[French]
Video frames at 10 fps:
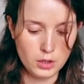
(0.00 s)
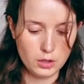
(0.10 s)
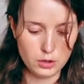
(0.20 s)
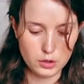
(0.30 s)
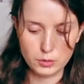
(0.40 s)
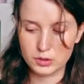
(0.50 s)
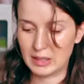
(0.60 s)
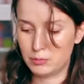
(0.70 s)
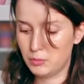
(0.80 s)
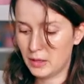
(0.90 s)
je pense que la
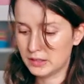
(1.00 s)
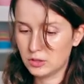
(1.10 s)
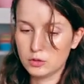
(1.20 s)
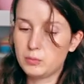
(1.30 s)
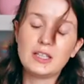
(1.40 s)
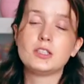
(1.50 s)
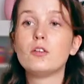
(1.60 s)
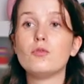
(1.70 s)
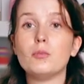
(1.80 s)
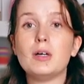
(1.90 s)
plupart des autres personnes
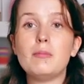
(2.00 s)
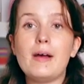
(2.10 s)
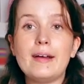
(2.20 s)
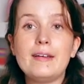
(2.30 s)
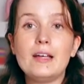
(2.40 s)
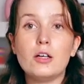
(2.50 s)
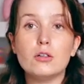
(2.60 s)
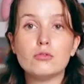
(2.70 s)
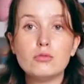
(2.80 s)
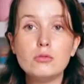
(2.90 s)
vont préparer
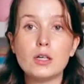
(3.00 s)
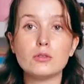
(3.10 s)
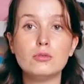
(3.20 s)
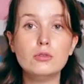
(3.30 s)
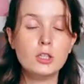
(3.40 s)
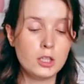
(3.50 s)
tout d'un coup.